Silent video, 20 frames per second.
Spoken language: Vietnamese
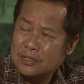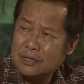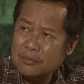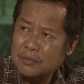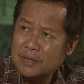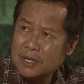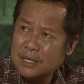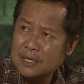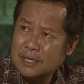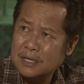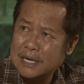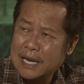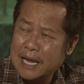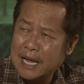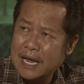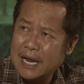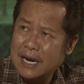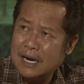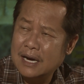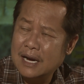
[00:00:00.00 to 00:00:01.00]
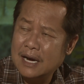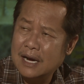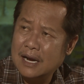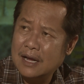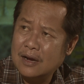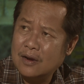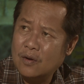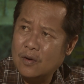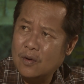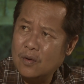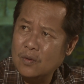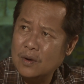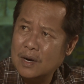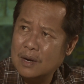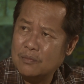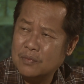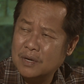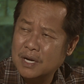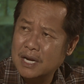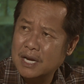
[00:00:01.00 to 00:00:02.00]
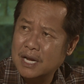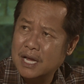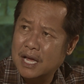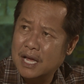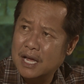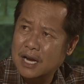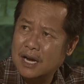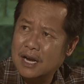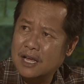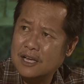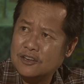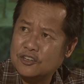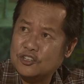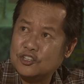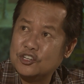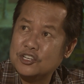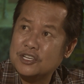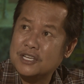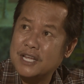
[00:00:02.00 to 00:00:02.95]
trong cái nhà hàng này là cổ làm cái nghề là rửa